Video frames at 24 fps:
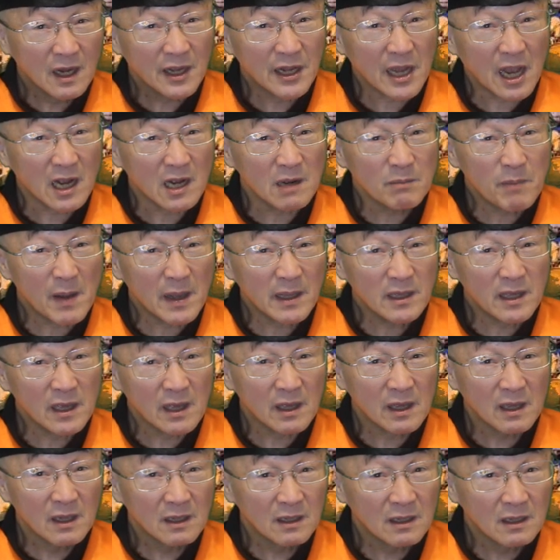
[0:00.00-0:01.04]
两个半
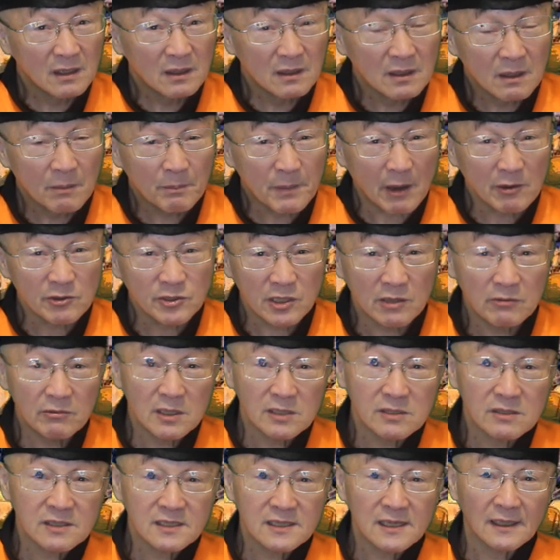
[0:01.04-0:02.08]
夜，朴槿
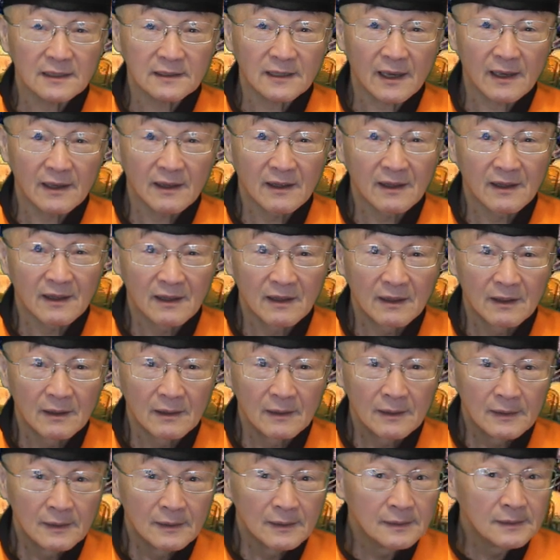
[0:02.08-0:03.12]
惠就下台。
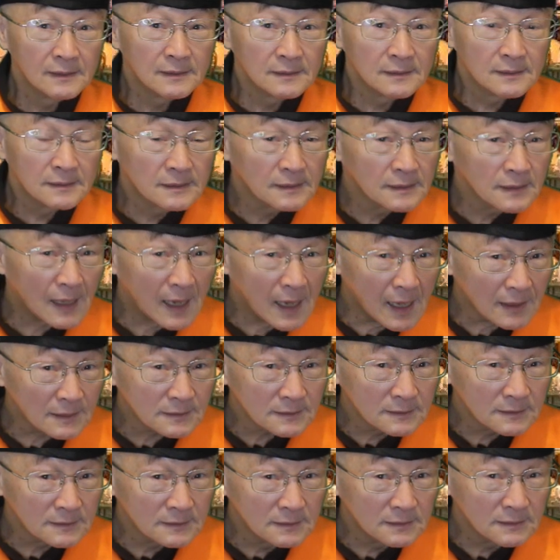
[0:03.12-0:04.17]
啊，
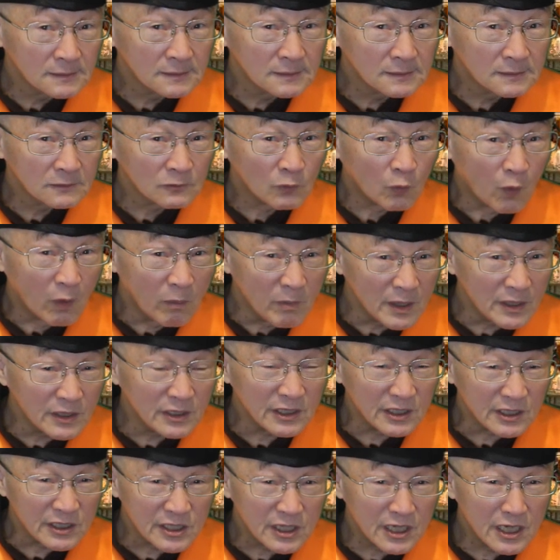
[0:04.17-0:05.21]
我们
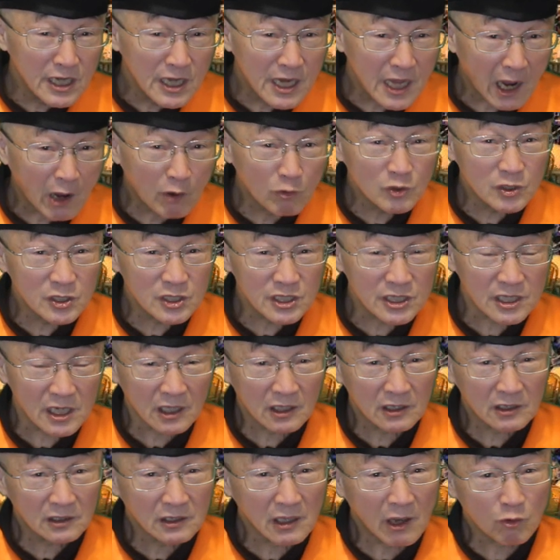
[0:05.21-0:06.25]
已经了
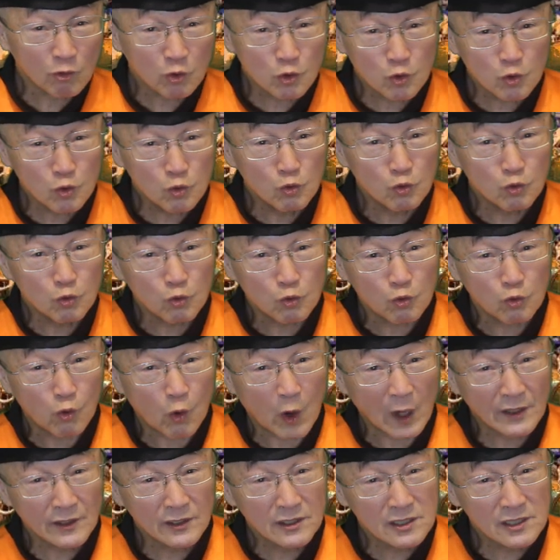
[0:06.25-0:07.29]
解到素
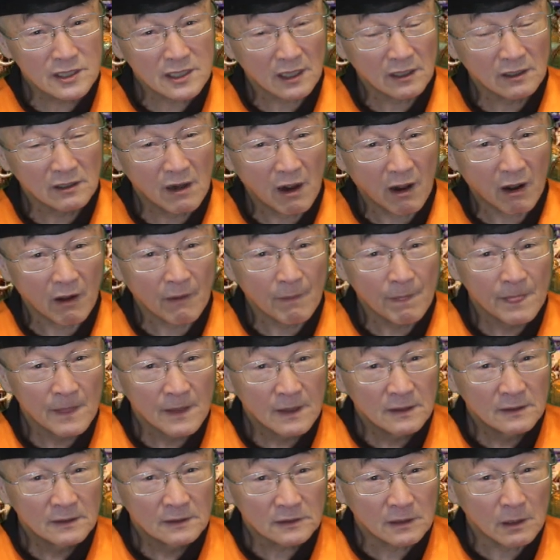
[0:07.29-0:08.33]
还真哈
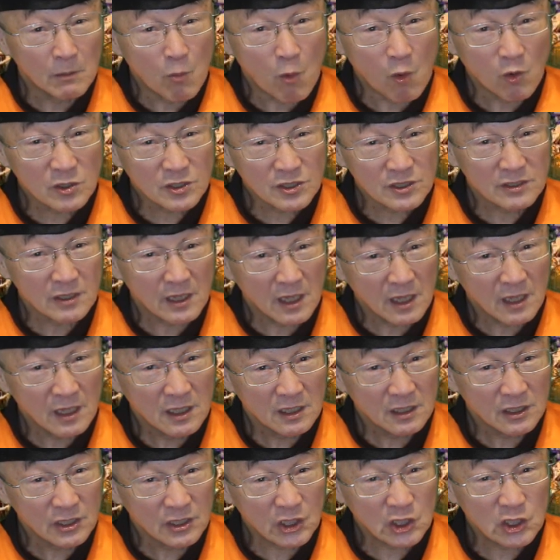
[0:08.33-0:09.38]
的模式呢，
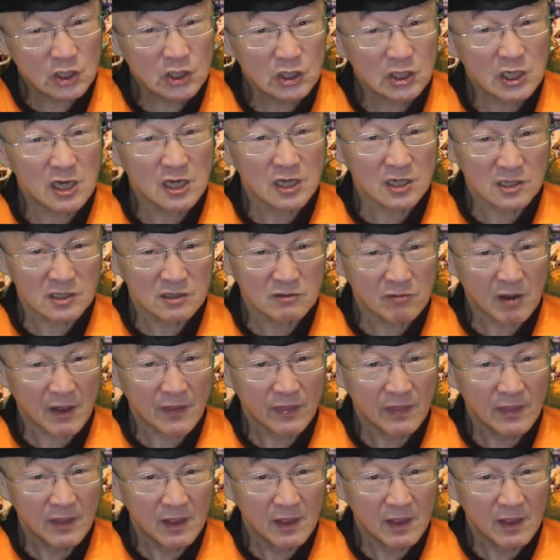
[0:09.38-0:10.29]
一次二十万，